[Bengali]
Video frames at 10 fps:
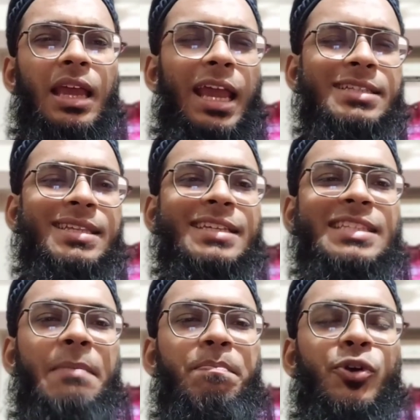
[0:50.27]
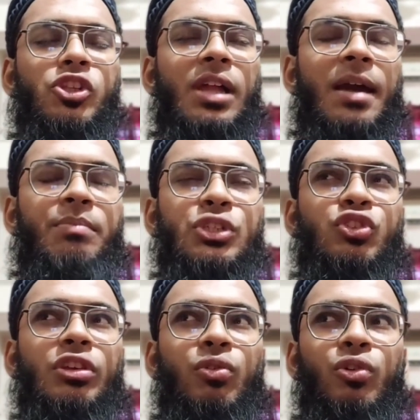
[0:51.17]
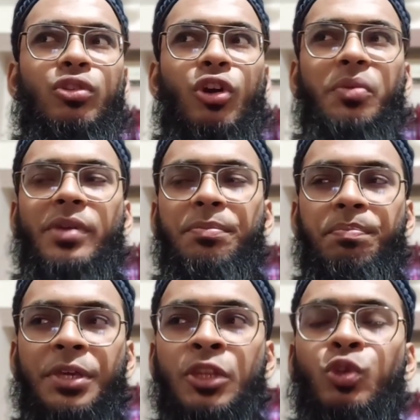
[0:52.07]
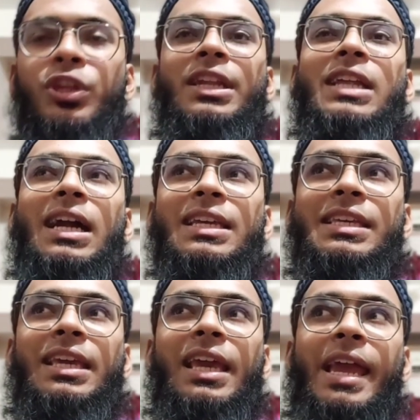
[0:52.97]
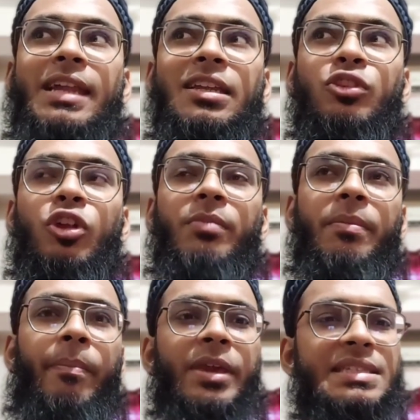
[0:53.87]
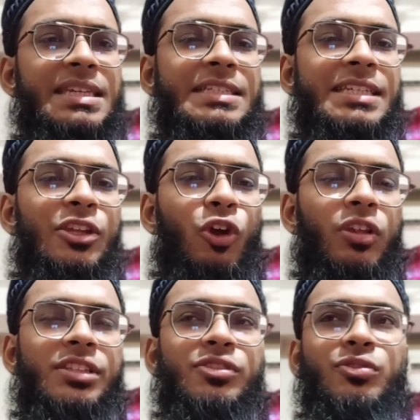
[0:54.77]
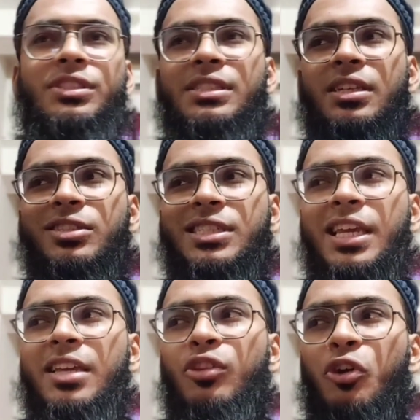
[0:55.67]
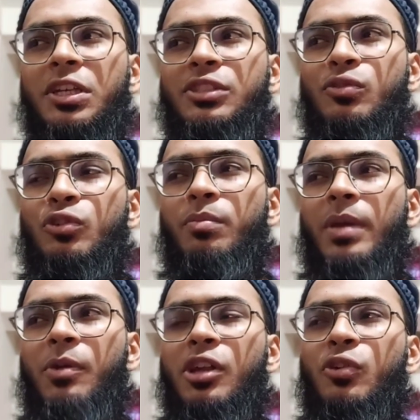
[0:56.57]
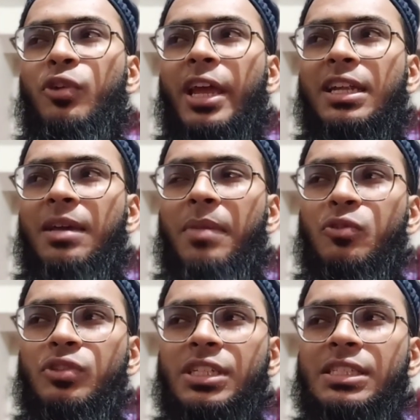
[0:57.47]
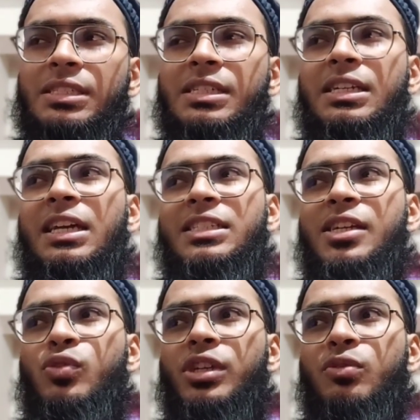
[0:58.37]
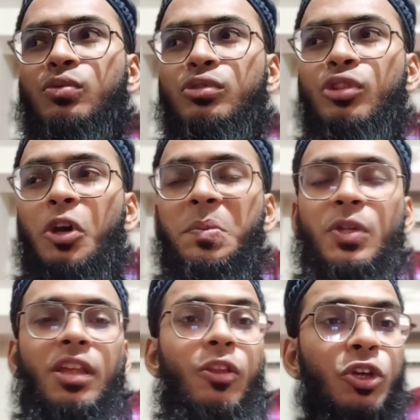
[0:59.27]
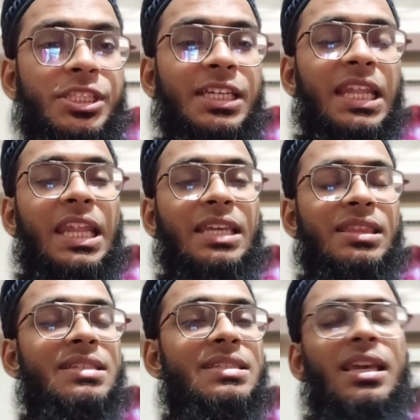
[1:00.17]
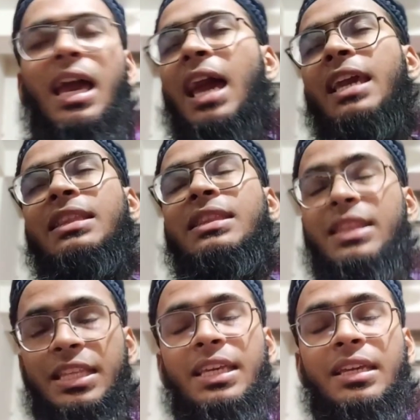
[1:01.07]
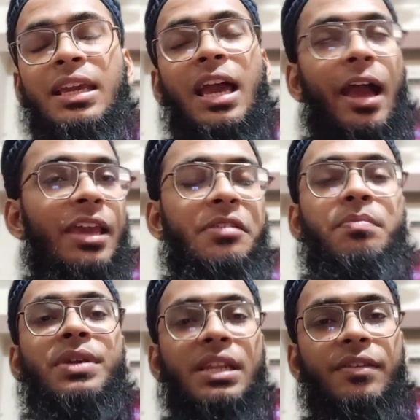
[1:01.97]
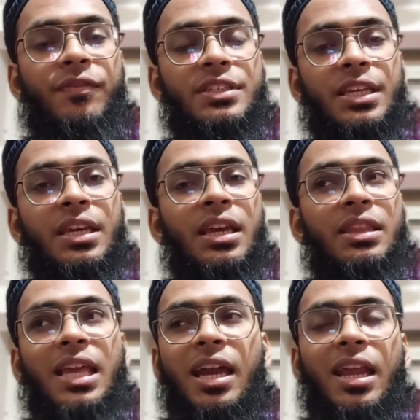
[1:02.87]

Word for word: অ্যাজ এক্সাম্পল আমরা যদি কোনো ধর্মের ভিতরে না গিয়ে একটা ধর্মের বেসিক যে নলেজ রয়েছে সেই নলেজগুলো ব্যবহার করে একটা মানুষকে জিজ্ঞাসা করি কোন ধর্মটা লজিক্যাল লাগতেছে আই থিঙ্ক আই বিলিভ যে দেয়ার